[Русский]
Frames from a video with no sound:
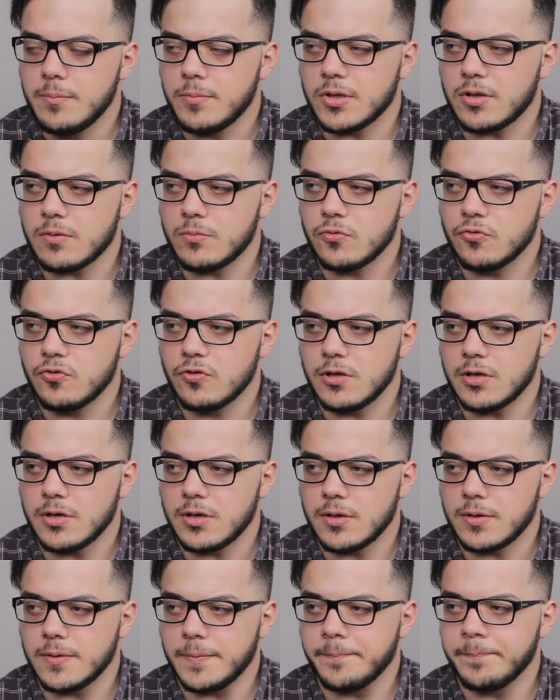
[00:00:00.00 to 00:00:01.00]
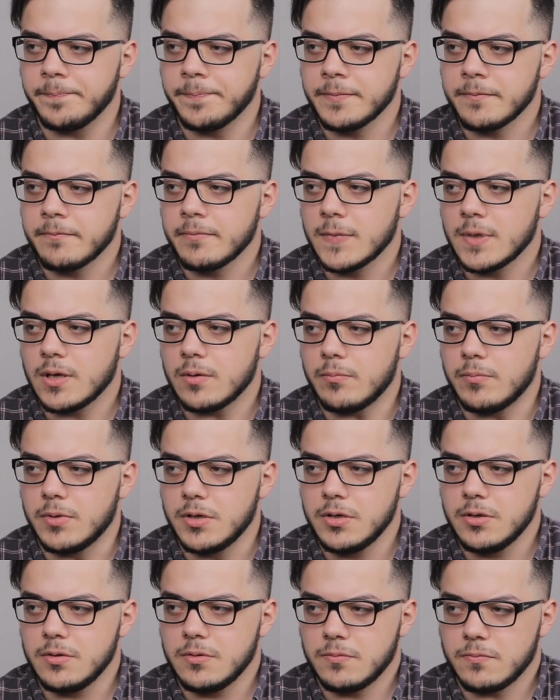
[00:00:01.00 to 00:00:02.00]
Потому что
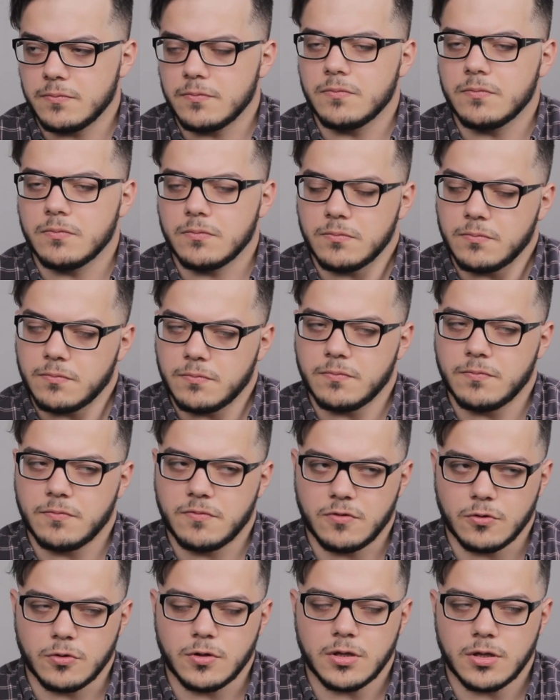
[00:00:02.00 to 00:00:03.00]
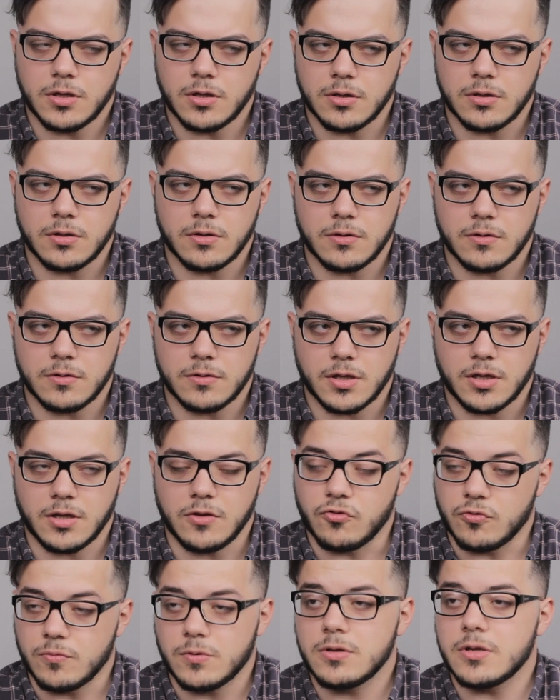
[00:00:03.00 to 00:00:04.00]
мы все-таки
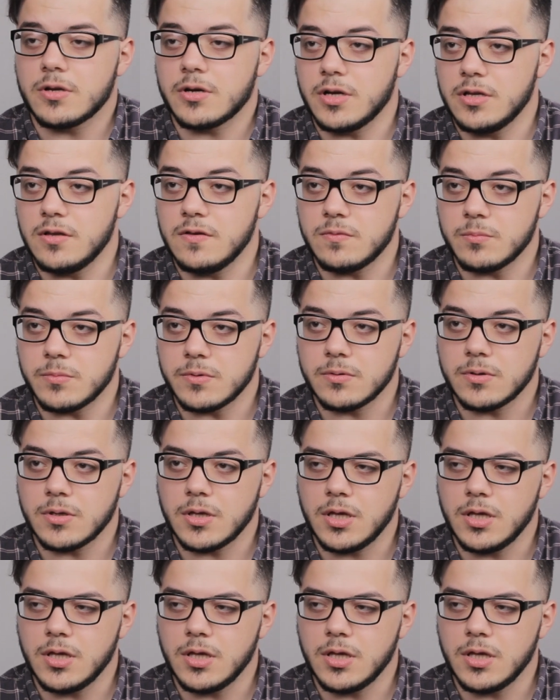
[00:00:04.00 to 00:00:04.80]
такие животные организмы.